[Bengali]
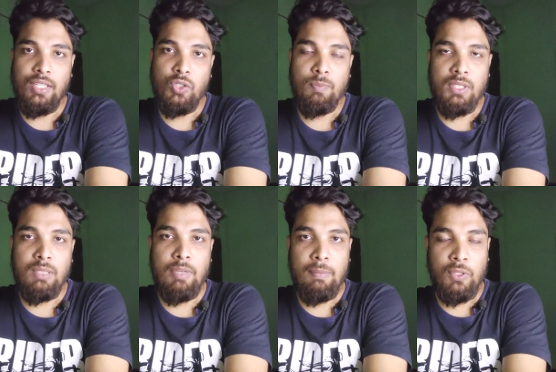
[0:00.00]
এই নিয়মটি
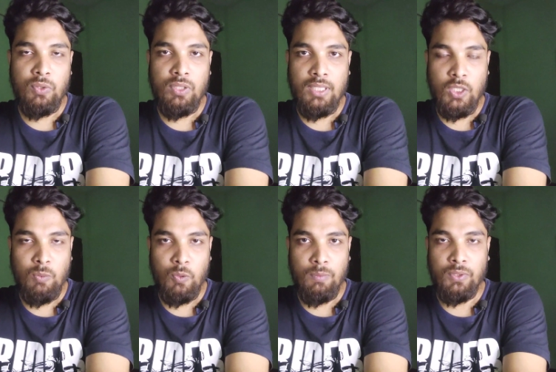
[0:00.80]
বা এই মেথডটি একটু
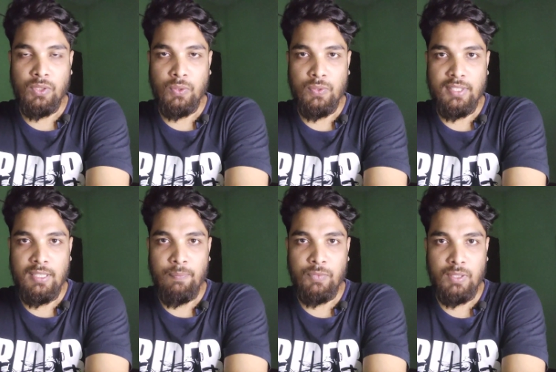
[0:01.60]
পরিবর্তন হয়েছে
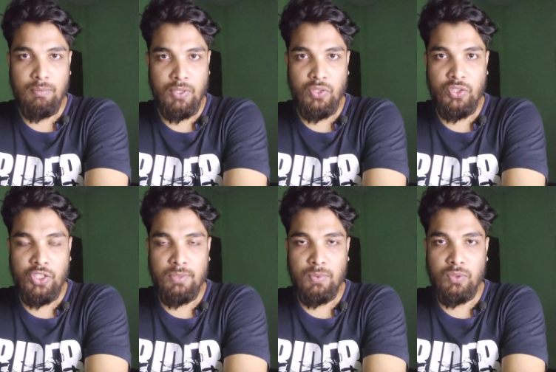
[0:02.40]
ভিডিও
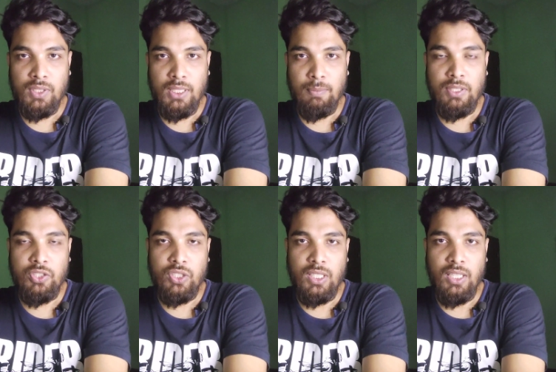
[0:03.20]
শেষ পর্যন্ত থাকবেন
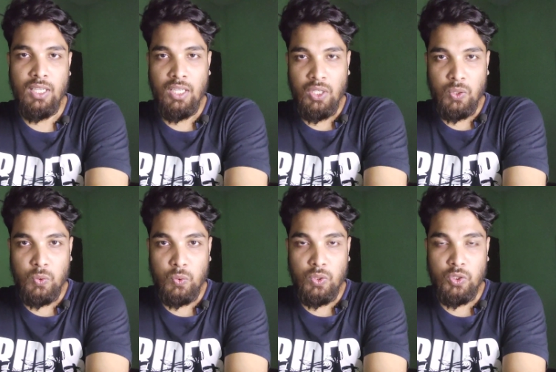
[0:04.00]
ইনশাল্লাহ
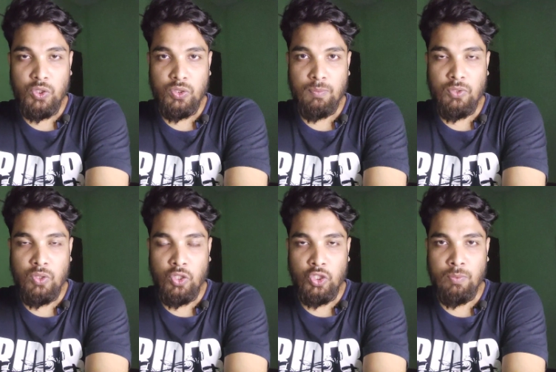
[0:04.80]
কোনো অংশ যদি
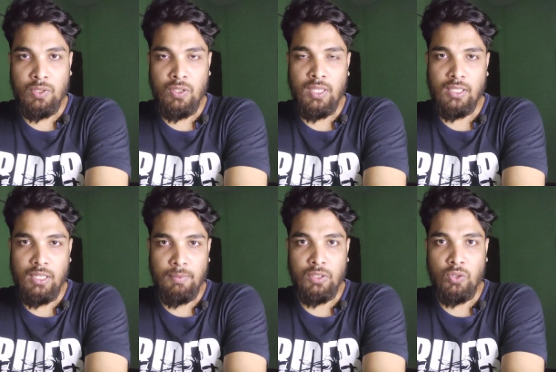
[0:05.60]
বুঝতে অসুবিধা হয়
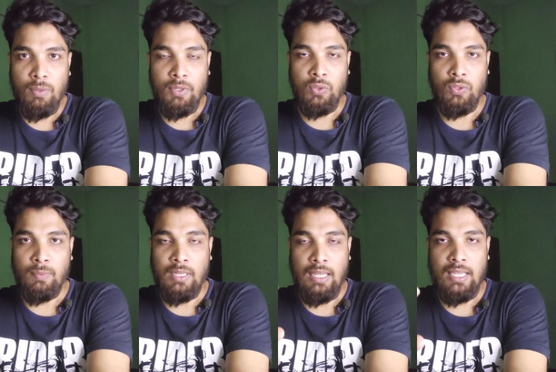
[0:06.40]
তারা আমাকে কমেন্ট
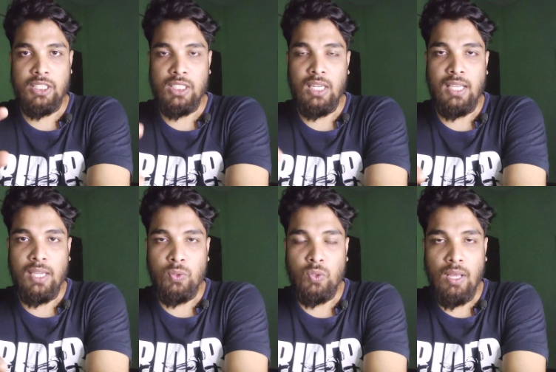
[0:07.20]
করবেন আর যারা
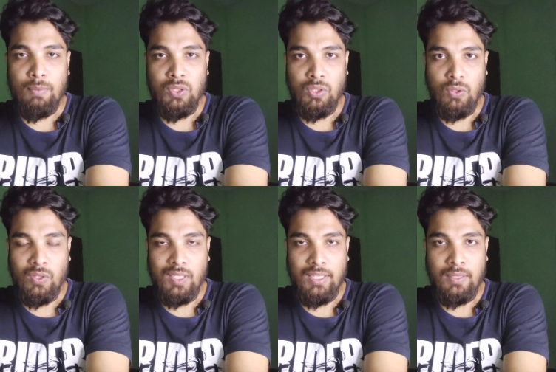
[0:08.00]
এখনও আবেদন
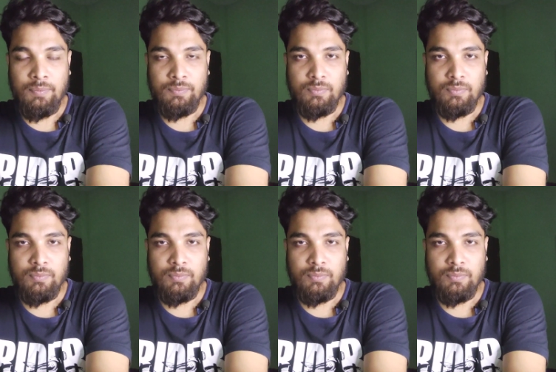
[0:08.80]
করেননি